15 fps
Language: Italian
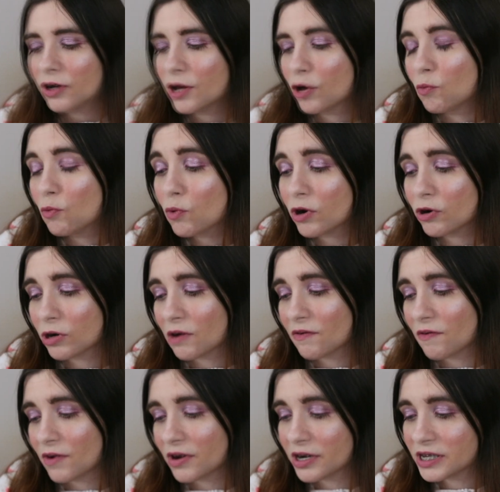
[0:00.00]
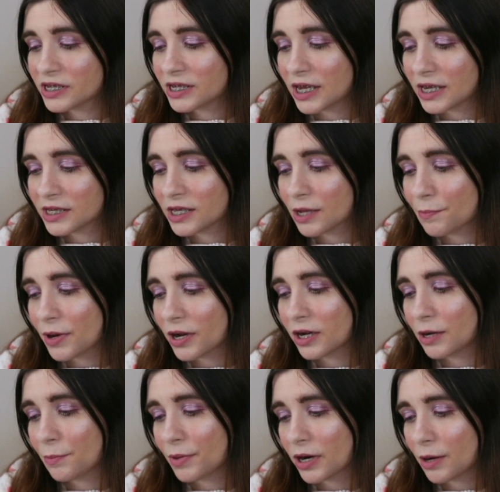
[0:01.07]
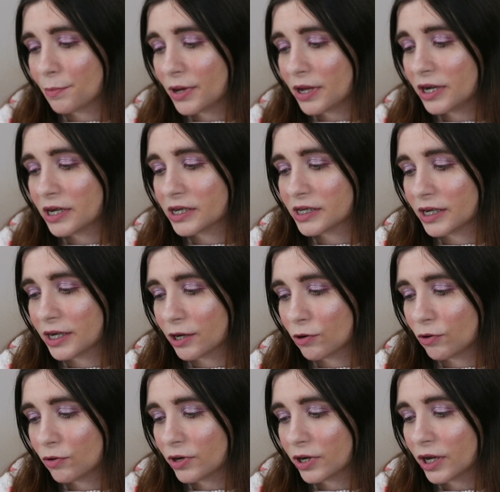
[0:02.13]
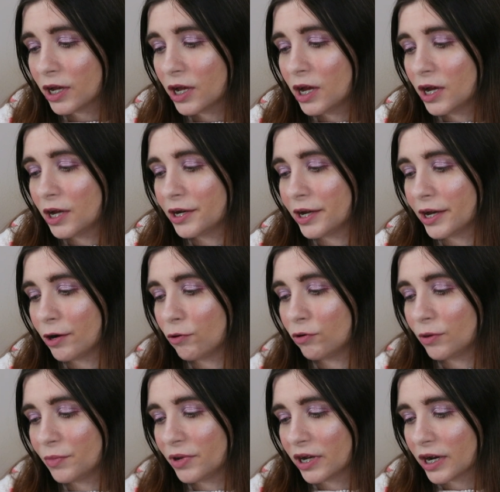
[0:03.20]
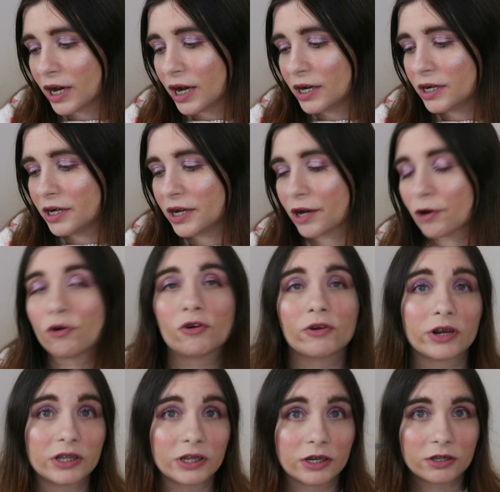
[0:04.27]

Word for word: eh, comunque non aveva né sless, né peg né parabeni né siliconi né oli minerali né coloranti